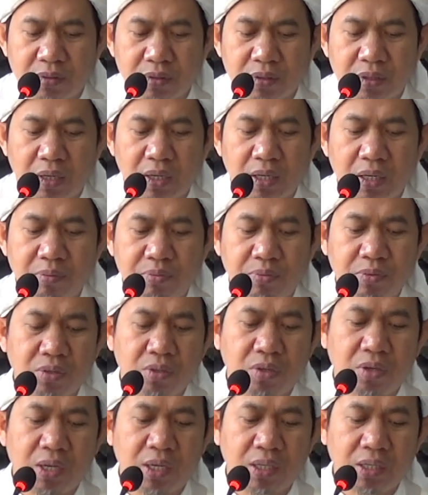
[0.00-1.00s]
sekalipun
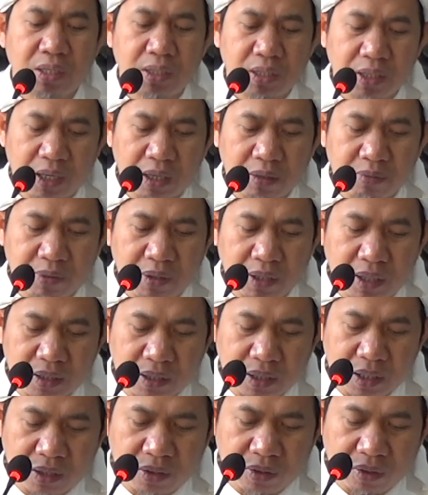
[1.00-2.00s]
doanya dengan
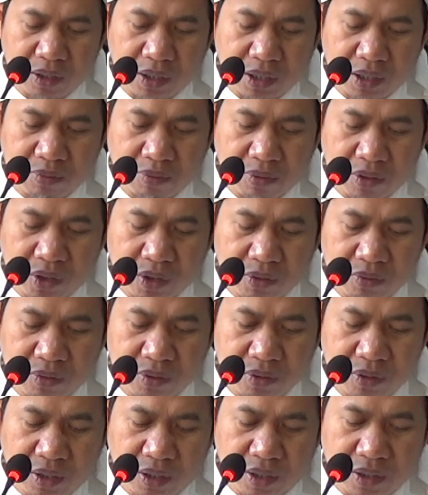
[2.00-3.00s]
perkataan
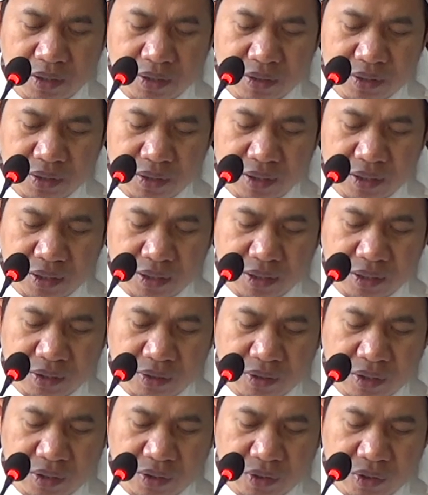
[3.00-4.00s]
rahimakumullah ya
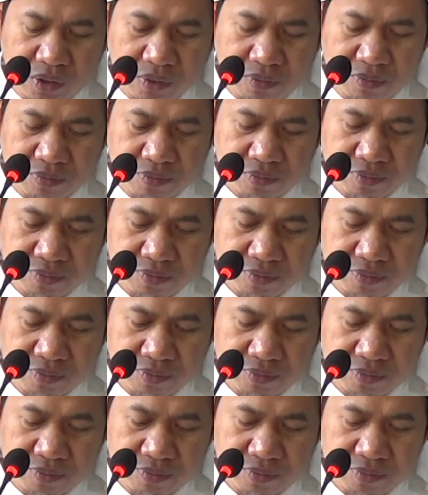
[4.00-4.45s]
itu sudah cukup